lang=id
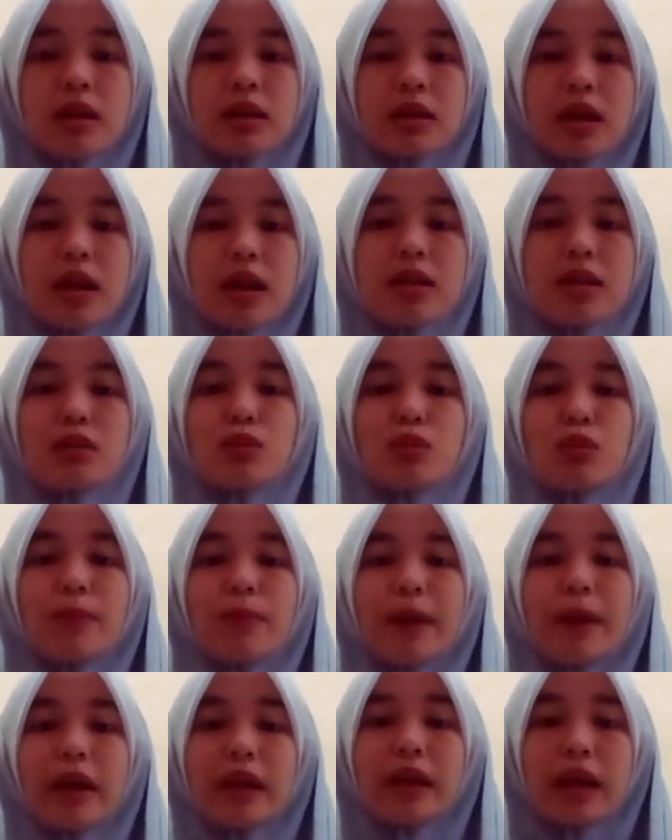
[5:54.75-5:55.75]
dan
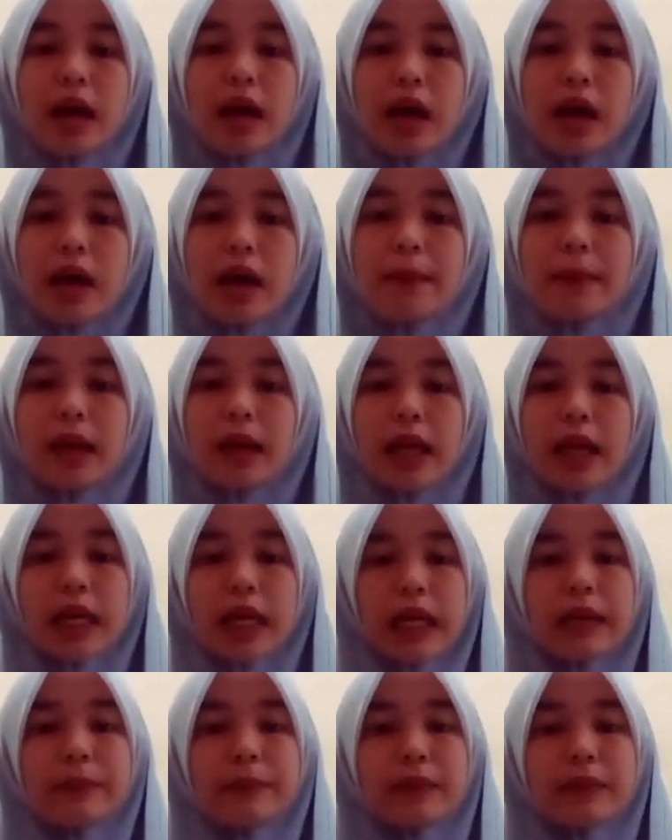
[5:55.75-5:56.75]
supaya
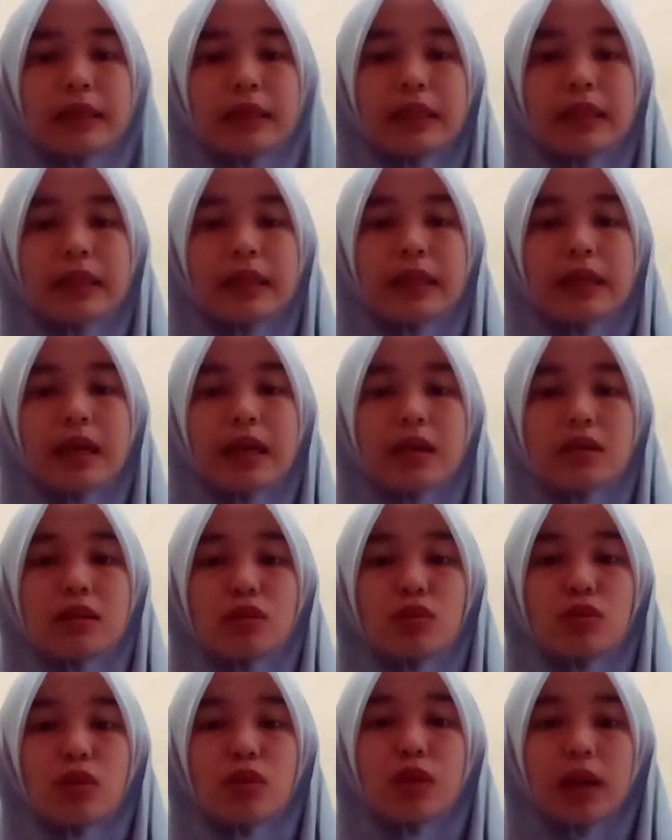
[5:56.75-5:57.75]
mereka
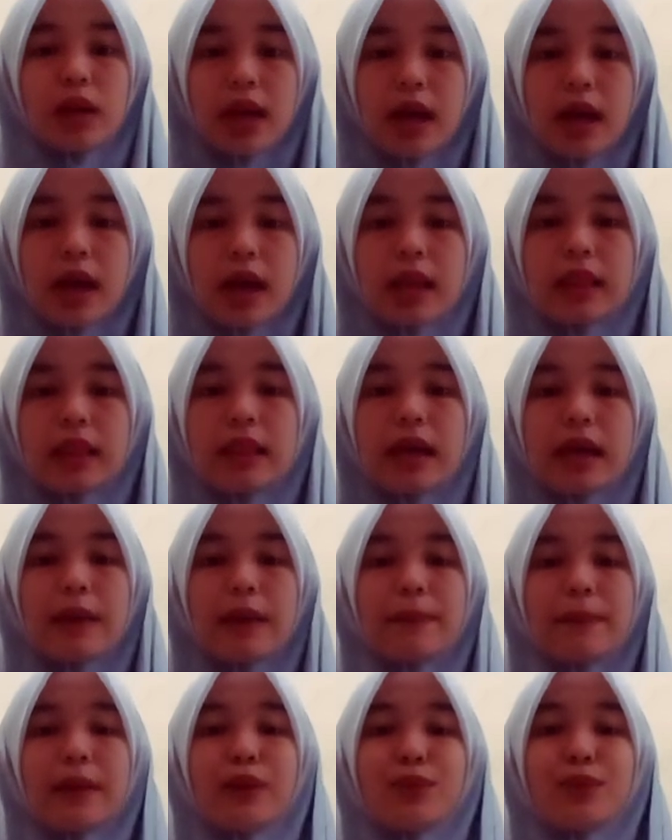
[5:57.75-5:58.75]
mendirikan sholat
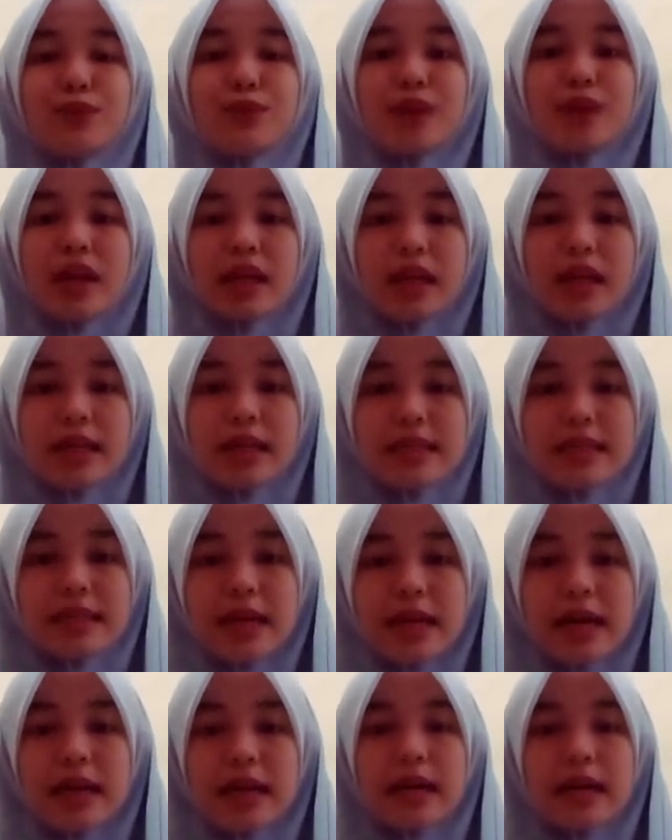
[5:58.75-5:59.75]
dan menunaikan
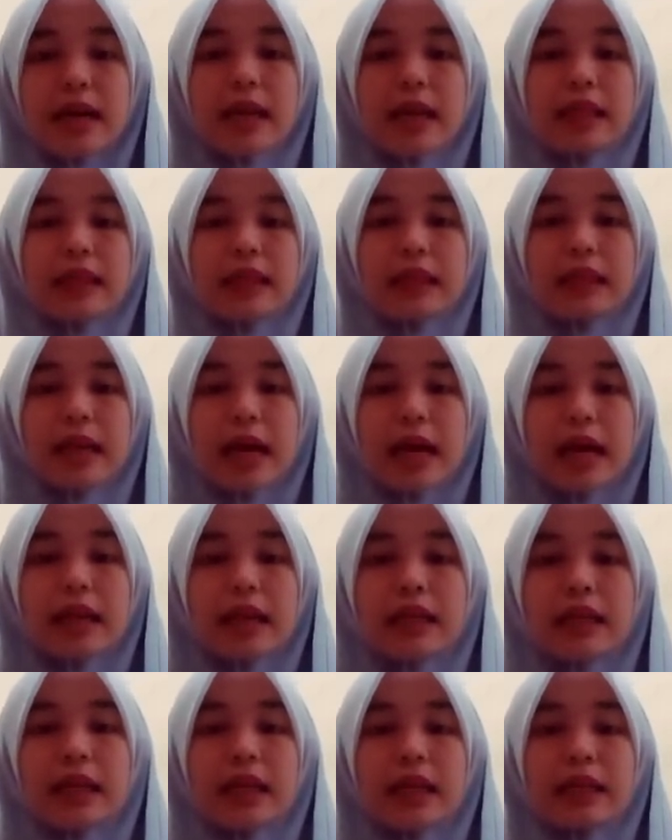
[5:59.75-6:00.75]
zakat
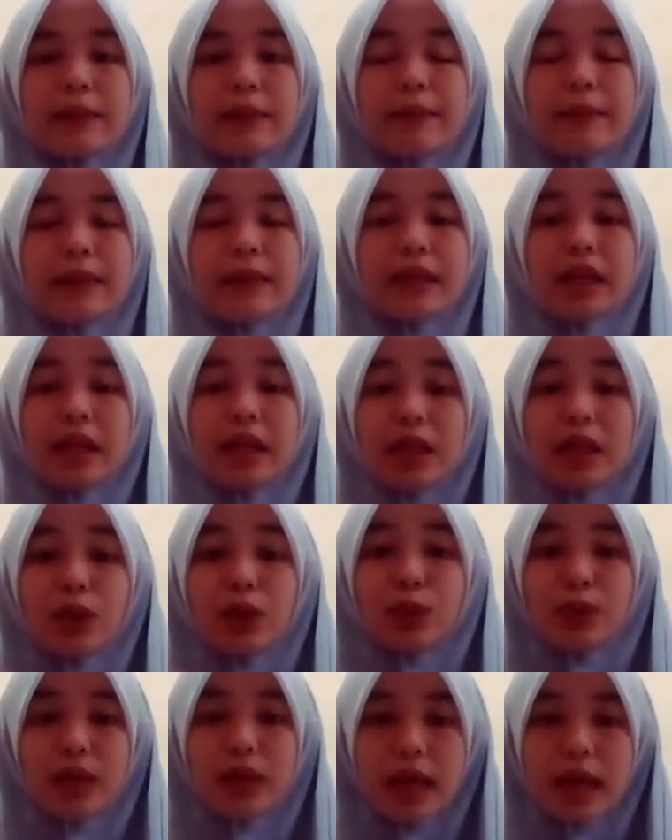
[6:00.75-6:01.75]
dan yang demikian
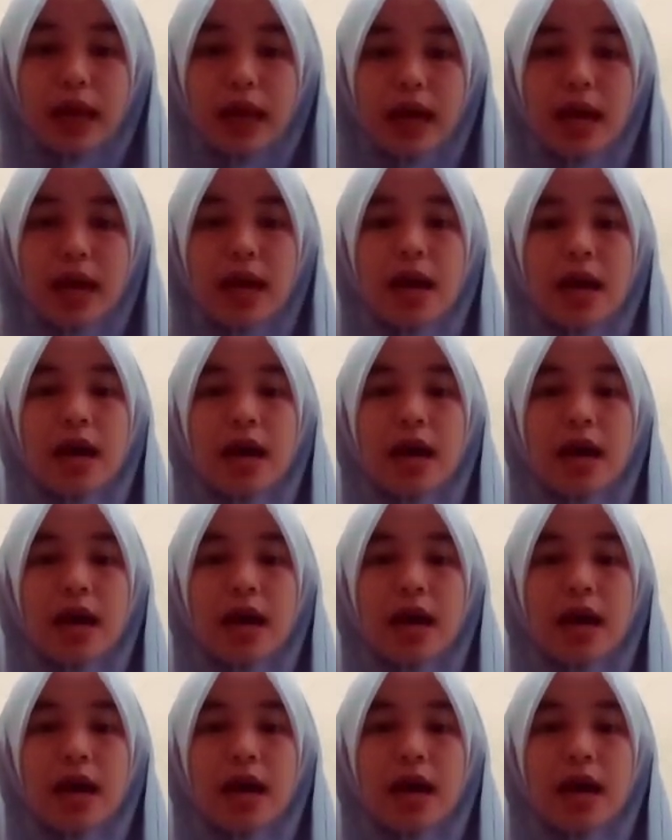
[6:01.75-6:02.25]
itulah